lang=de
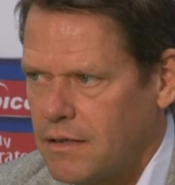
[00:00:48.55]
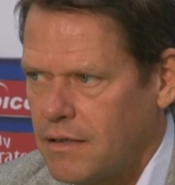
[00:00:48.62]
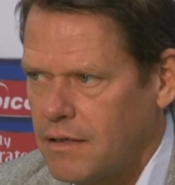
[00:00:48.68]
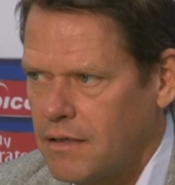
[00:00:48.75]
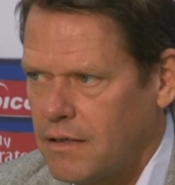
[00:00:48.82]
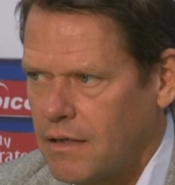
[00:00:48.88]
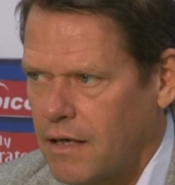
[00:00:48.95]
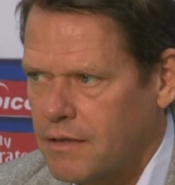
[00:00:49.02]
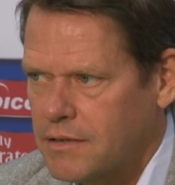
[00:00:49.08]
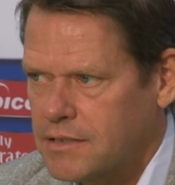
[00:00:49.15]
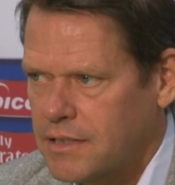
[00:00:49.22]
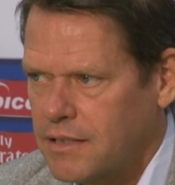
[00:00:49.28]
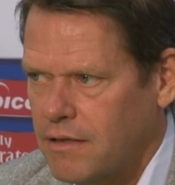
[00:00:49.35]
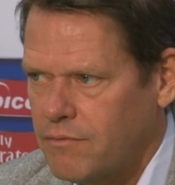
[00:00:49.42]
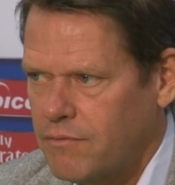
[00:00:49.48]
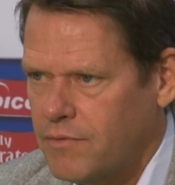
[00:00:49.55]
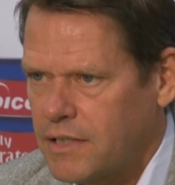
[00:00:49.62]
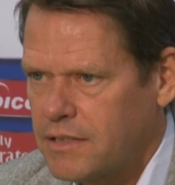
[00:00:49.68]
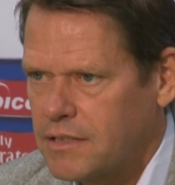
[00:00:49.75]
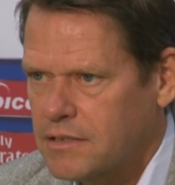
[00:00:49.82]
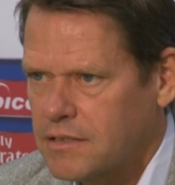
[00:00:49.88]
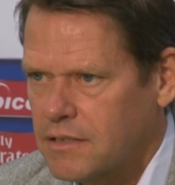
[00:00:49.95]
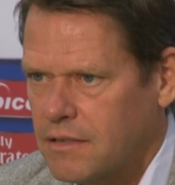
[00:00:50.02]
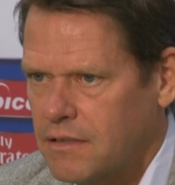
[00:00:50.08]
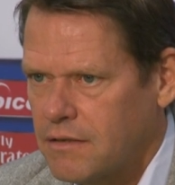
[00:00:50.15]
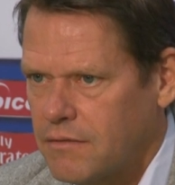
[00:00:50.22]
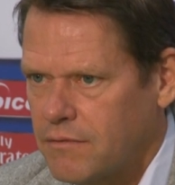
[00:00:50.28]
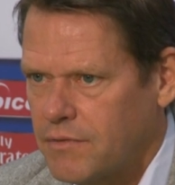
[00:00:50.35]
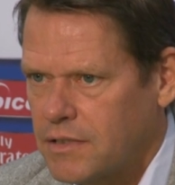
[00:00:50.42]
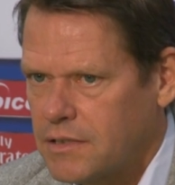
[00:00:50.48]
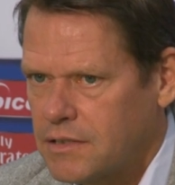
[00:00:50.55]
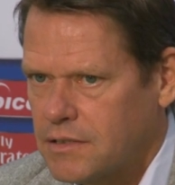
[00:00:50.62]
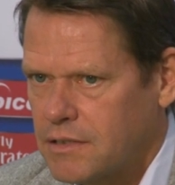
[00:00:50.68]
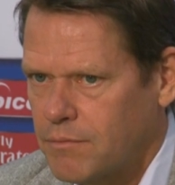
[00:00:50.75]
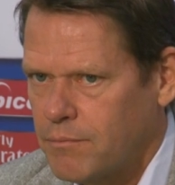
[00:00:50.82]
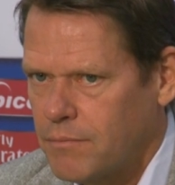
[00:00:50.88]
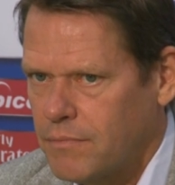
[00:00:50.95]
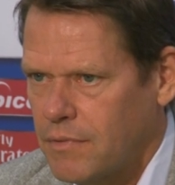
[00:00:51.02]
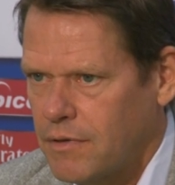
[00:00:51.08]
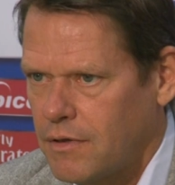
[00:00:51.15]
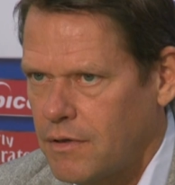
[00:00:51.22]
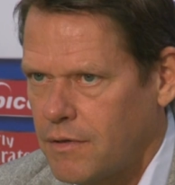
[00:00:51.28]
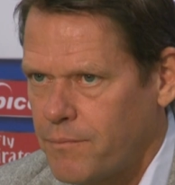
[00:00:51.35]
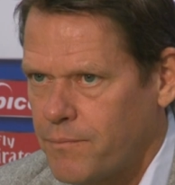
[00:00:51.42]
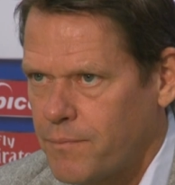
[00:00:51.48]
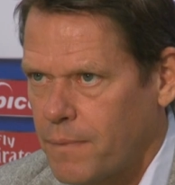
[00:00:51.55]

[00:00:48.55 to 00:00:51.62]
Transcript: äh, eine sehr wichtige, wichtige äh,